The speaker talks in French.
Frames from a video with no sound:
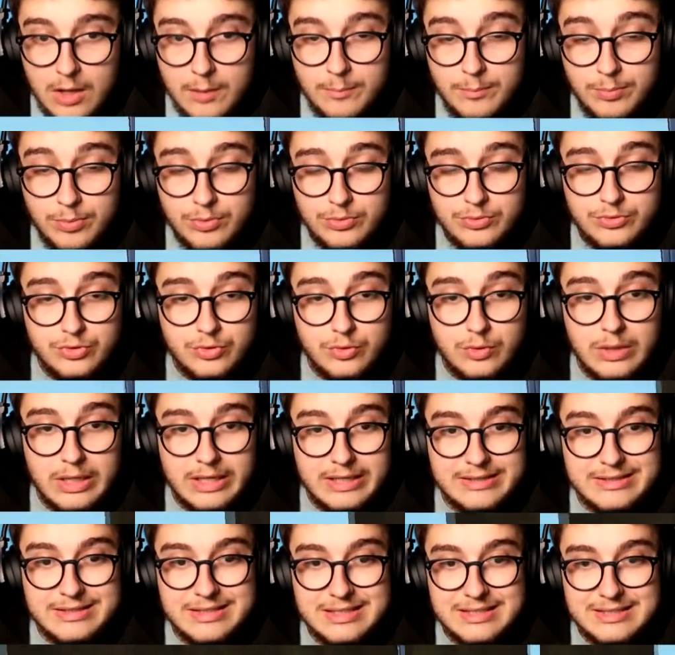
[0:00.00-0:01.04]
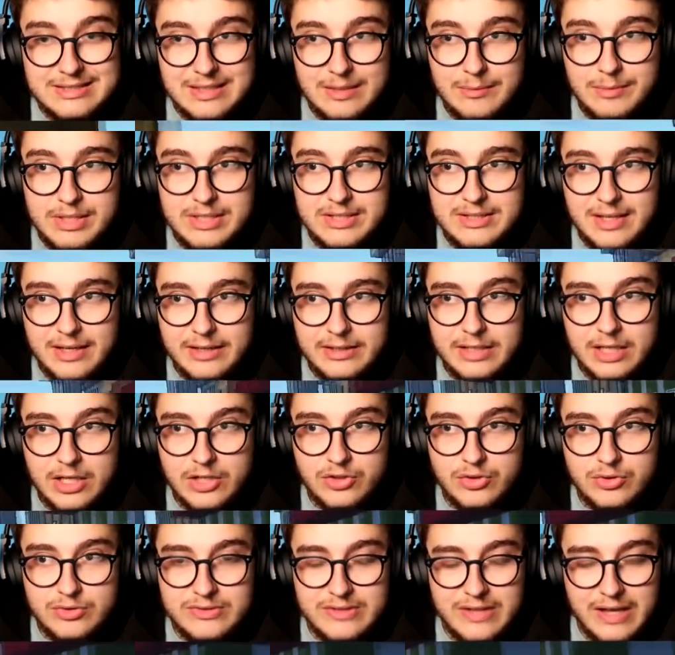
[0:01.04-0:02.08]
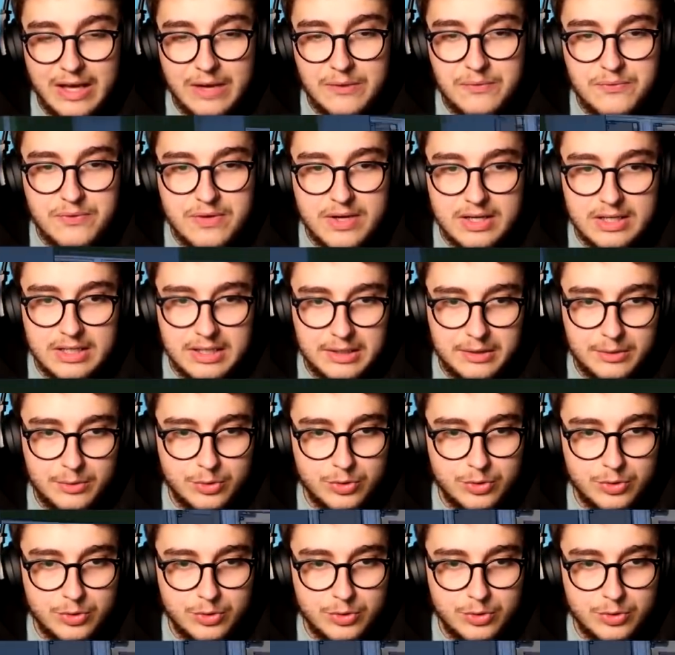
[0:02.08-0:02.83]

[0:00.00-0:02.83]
Bon, du coup là, les amis, dernière chose à faire là